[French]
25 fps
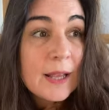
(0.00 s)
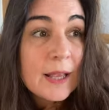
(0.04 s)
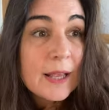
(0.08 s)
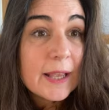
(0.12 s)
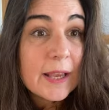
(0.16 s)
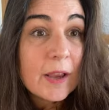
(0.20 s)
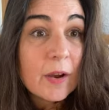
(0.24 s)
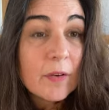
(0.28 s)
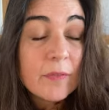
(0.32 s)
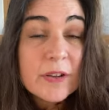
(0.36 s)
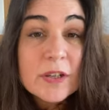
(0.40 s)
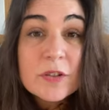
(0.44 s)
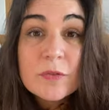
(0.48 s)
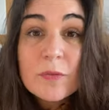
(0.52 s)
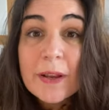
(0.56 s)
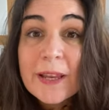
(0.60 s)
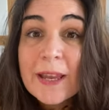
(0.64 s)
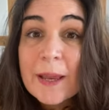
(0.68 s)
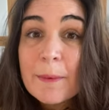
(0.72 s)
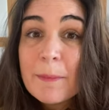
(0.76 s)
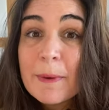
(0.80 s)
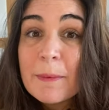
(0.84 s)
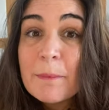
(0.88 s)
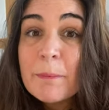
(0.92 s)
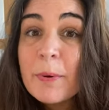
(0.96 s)
Et en fait, je
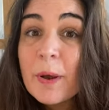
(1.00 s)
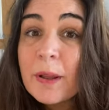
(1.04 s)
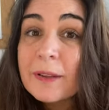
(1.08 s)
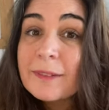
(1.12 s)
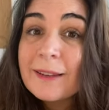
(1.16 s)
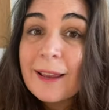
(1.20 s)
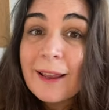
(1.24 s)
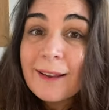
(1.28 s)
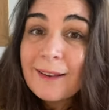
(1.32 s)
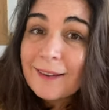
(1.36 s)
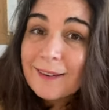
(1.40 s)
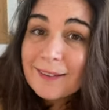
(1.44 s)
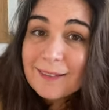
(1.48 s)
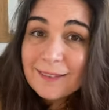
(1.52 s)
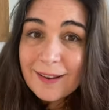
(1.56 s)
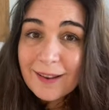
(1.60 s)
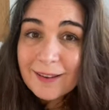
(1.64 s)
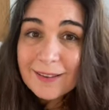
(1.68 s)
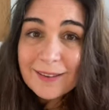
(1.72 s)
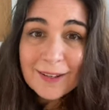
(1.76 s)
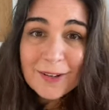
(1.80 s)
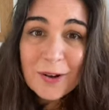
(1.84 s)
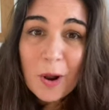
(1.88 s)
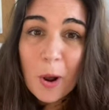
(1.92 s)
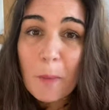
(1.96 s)
voyais mes potes qui allaient
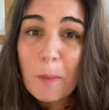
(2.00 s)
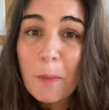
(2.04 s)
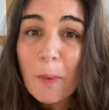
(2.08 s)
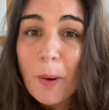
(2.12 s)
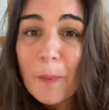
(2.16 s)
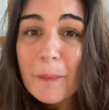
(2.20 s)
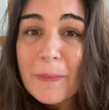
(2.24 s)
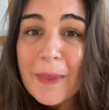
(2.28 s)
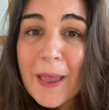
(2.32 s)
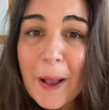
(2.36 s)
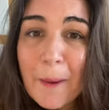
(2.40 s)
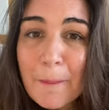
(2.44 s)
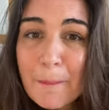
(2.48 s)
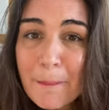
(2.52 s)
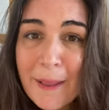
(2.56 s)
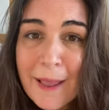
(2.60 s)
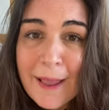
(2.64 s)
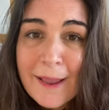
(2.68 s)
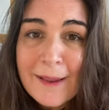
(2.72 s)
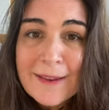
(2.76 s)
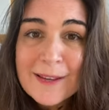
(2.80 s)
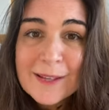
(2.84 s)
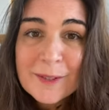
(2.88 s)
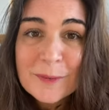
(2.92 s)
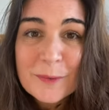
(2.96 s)
claquer leur première
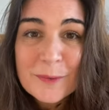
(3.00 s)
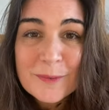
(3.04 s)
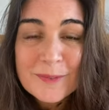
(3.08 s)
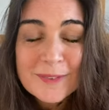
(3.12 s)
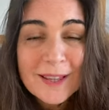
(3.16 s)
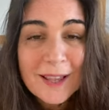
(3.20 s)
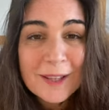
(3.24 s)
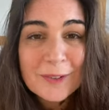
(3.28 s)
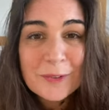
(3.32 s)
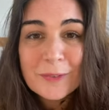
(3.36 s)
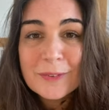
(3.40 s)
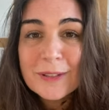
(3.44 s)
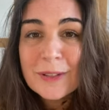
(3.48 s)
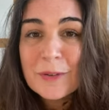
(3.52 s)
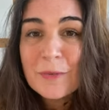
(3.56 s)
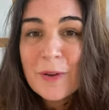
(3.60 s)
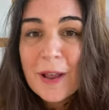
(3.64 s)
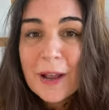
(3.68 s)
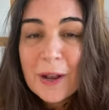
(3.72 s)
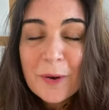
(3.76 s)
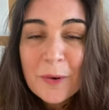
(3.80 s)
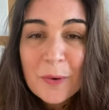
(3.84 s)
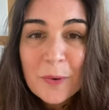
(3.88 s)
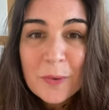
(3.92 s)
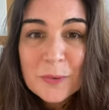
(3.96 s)
paye et tout ça dans des
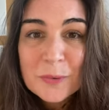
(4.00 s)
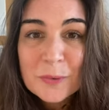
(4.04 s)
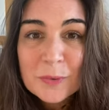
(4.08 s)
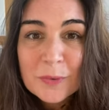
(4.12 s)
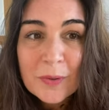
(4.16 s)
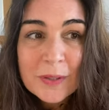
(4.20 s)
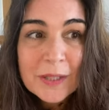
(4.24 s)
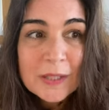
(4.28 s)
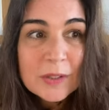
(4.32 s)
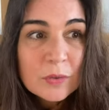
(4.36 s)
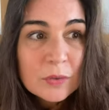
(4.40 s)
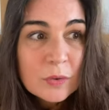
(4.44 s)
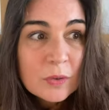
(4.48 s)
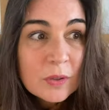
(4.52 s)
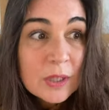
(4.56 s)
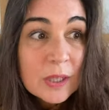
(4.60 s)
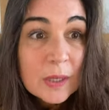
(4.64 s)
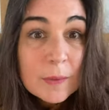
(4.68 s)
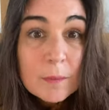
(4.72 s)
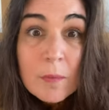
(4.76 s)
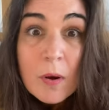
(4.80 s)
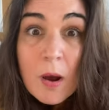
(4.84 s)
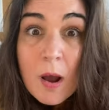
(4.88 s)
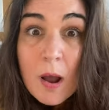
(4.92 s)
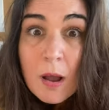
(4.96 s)
vacances ou dans des trucs.
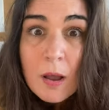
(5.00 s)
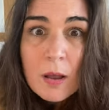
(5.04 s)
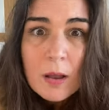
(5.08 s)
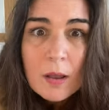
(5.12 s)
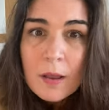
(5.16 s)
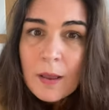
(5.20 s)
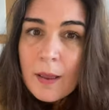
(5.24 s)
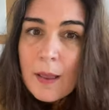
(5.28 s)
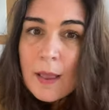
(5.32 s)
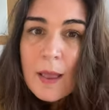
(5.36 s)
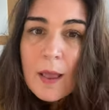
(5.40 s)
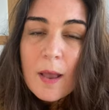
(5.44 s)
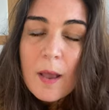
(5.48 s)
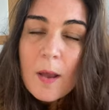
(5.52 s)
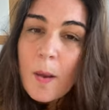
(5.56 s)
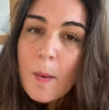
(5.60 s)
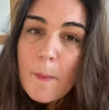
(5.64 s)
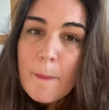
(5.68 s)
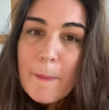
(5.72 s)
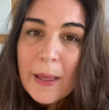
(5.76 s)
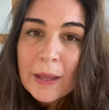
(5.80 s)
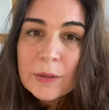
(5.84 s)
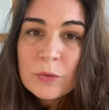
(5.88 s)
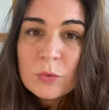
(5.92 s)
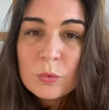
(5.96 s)
Et moi, euh,
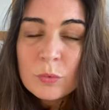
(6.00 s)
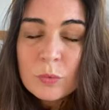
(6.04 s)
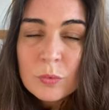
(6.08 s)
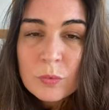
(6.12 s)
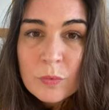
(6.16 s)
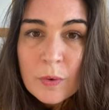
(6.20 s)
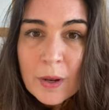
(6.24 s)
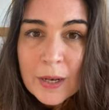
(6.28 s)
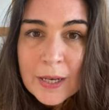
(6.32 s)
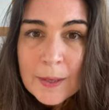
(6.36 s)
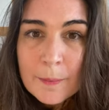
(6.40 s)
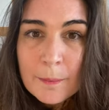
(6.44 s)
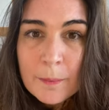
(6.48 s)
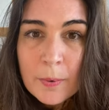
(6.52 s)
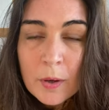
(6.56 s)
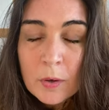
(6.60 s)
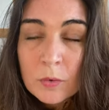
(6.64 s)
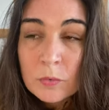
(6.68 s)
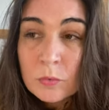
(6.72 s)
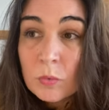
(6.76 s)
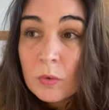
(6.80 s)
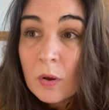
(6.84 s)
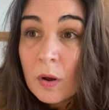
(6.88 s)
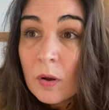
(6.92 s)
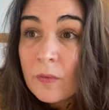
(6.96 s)
pas du tout à
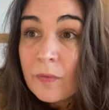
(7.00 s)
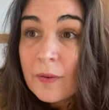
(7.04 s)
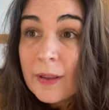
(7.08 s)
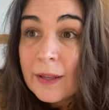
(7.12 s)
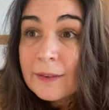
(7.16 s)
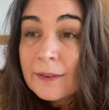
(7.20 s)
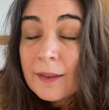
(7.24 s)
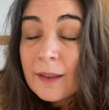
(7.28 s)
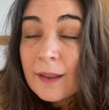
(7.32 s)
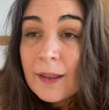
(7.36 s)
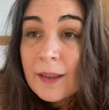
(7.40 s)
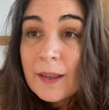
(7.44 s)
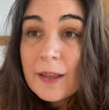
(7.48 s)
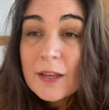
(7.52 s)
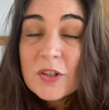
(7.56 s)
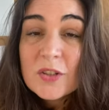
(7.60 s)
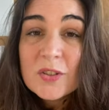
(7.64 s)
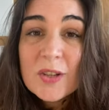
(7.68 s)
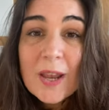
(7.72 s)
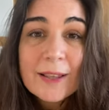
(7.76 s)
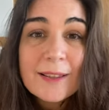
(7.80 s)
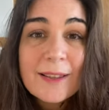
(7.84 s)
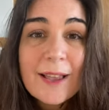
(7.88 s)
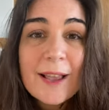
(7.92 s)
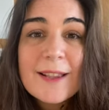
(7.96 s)
l'époque. Donc en fait,
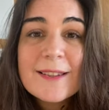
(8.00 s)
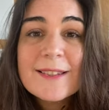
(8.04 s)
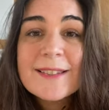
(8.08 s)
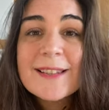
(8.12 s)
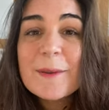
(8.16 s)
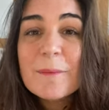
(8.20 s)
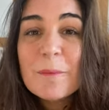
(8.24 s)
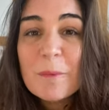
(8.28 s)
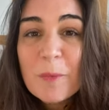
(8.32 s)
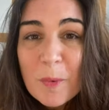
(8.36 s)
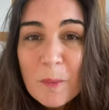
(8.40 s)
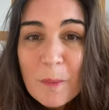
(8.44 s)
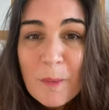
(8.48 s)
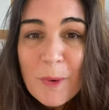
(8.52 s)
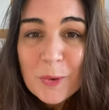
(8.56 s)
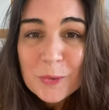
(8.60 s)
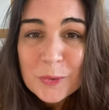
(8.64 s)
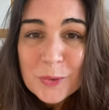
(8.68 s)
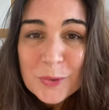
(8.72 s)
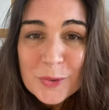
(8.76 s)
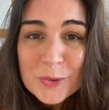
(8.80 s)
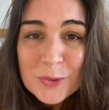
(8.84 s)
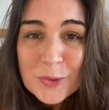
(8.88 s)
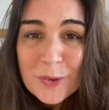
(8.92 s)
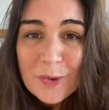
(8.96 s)
chacun a ses moments
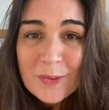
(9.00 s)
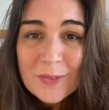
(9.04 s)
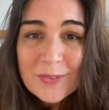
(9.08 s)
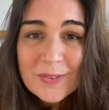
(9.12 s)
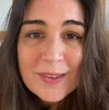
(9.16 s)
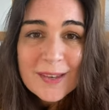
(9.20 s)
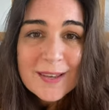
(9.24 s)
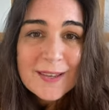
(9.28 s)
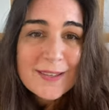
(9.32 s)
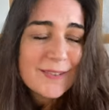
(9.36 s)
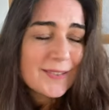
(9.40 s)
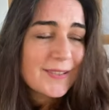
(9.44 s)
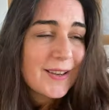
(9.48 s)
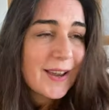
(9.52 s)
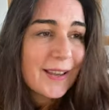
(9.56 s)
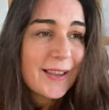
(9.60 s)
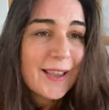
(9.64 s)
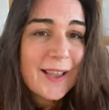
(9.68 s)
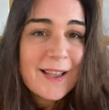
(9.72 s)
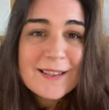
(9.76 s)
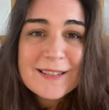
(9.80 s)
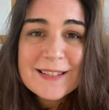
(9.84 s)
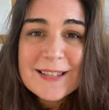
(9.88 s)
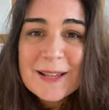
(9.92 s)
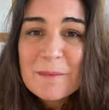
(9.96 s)
de chance.
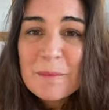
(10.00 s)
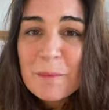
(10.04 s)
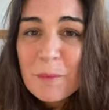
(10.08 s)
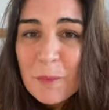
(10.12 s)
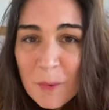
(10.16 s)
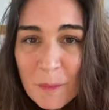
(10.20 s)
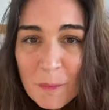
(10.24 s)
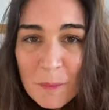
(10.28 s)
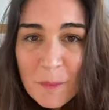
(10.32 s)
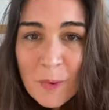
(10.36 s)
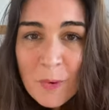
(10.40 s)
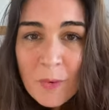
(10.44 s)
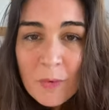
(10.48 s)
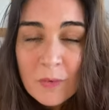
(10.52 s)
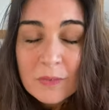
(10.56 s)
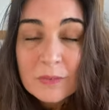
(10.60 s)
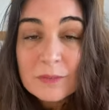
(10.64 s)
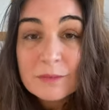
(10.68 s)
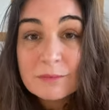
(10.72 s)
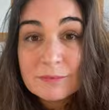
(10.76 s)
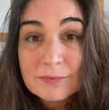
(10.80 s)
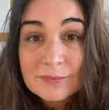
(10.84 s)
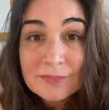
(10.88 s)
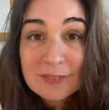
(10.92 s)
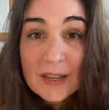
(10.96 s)
Chacun a ses moments
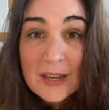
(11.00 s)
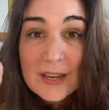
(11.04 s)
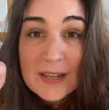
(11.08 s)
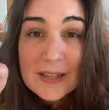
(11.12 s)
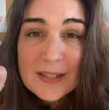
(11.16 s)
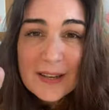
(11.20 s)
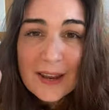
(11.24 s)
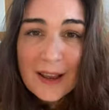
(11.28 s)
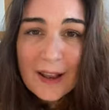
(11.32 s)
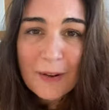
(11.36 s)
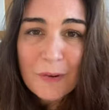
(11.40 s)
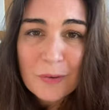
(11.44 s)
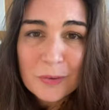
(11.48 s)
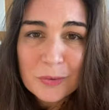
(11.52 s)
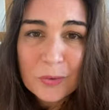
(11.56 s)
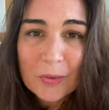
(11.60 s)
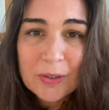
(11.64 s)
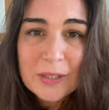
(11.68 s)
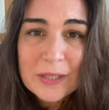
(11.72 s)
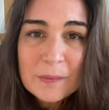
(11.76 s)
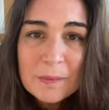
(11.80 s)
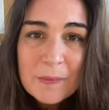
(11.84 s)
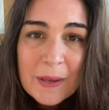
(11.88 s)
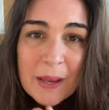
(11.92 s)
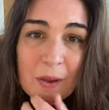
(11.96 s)
d'échec entre
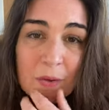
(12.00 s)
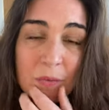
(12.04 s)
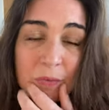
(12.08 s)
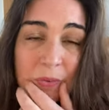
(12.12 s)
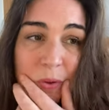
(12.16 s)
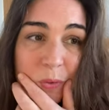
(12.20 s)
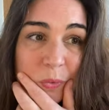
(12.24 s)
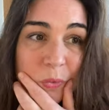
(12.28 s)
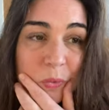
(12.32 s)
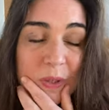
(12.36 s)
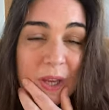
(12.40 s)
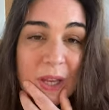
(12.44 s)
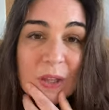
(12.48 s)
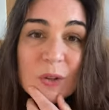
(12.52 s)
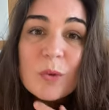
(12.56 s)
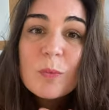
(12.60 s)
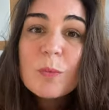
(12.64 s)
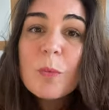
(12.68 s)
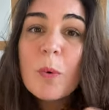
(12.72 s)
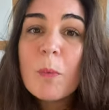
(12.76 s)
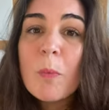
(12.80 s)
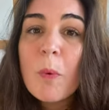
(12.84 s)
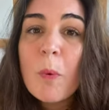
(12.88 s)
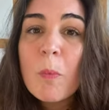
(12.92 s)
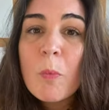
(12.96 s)
guillemets. Enfin en tout cas de
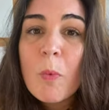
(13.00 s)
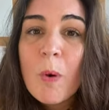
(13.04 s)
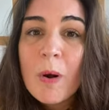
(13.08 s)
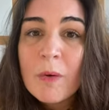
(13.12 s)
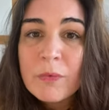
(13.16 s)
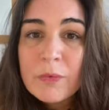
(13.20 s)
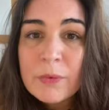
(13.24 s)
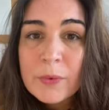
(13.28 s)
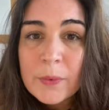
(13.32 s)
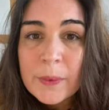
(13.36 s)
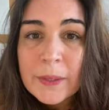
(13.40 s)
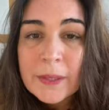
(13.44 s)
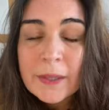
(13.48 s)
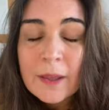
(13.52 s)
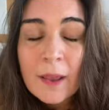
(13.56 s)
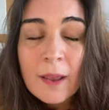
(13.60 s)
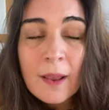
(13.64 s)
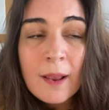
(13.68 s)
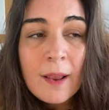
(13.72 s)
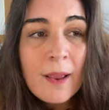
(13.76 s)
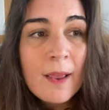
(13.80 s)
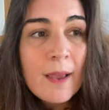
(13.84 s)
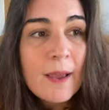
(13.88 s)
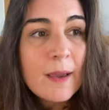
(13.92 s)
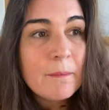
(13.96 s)
moments moins fluides.
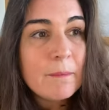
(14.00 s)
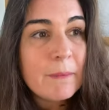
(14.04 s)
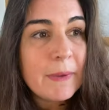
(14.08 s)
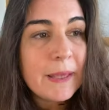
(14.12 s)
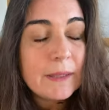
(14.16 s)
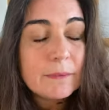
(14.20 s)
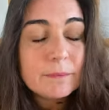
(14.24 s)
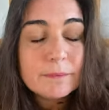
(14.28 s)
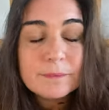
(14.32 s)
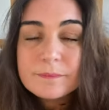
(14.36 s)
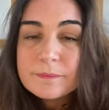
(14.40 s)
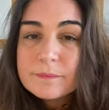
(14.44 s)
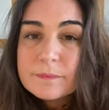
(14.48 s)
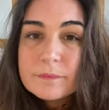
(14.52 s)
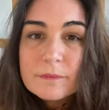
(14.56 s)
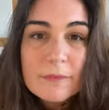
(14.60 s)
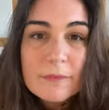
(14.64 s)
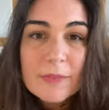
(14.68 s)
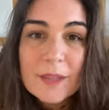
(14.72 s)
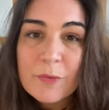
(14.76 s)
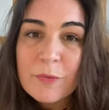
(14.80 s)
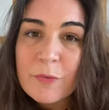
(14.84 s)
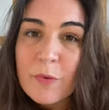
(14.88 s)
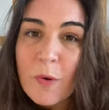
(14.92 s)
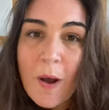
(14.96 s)
Mais
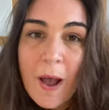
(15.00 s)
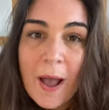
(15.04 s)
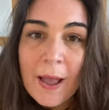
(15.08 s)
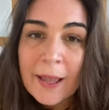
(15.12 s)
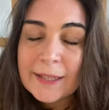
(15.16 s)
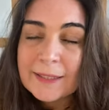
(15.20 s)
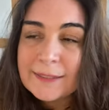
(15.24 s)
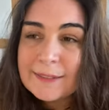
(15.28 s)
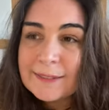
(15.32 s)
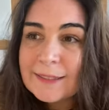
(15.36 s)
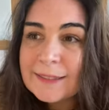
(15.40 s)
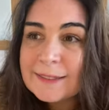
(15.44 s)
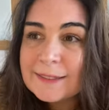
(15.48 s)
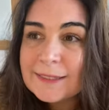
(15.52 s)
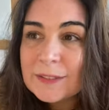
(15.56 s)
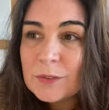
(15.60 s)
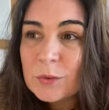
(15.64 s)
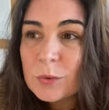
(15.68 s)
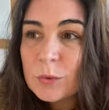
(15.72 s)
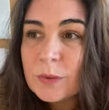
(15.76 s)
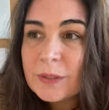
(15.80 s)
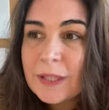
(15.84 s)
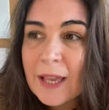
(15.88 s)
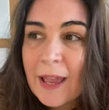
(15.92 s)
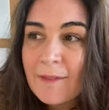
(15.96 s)
faut arrêter ces
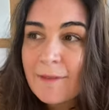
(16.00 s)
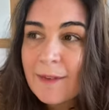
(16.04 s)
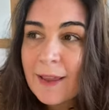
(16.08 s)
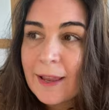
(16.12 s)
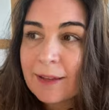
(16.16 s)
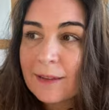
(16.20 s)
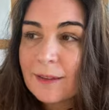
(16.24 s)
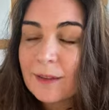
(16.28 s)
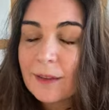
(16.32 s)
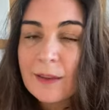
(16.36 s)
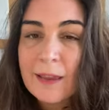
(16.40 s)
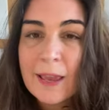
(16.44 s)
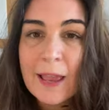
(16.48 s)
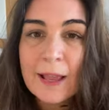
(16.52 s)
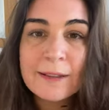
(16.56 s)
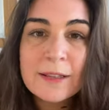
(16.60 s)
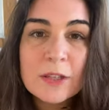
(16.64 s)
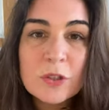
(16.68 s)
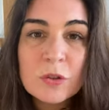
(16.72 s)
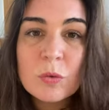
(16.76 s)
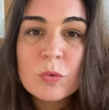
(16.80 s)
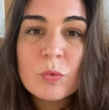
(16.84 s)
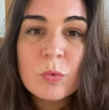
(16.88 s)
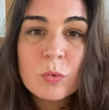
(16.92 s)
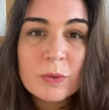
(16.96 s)
trucs avec il y a
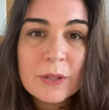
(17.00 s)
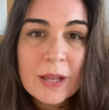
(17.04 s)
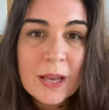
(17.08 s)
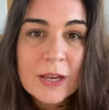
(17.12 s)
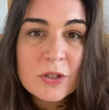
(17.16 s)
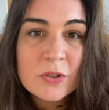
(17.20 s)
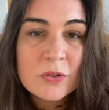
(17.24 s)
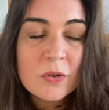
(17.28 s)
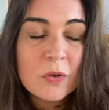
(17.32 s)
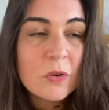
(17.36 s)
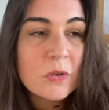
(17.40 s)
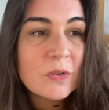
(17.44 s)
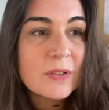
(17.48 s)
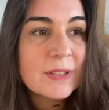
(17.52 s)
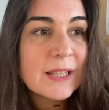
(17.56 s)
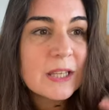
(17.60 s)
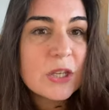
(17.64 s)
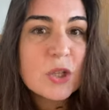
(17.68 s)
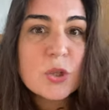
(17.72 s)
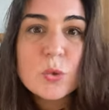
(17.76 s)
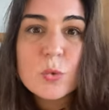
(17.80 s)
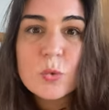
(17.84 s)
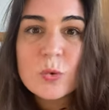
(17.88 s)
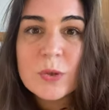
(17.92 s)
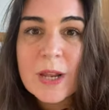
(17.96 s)
des gens qui ont de la chance, qui
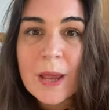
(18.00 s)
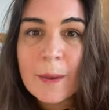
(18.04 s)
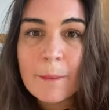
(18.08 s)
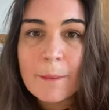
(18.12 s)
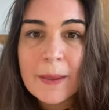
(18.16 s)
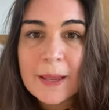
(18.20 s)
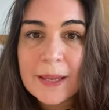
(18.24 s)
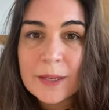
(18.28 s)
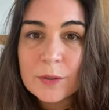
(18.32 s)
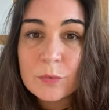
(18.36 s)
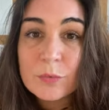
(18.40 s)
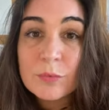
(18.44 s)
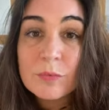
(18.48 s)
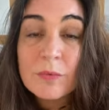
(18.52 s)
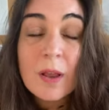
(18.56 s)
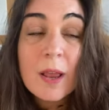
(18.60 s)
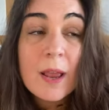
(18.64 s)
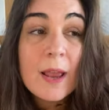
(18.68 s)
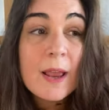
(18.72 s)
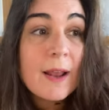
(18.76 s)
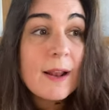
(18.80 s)
échouent jamais et tout.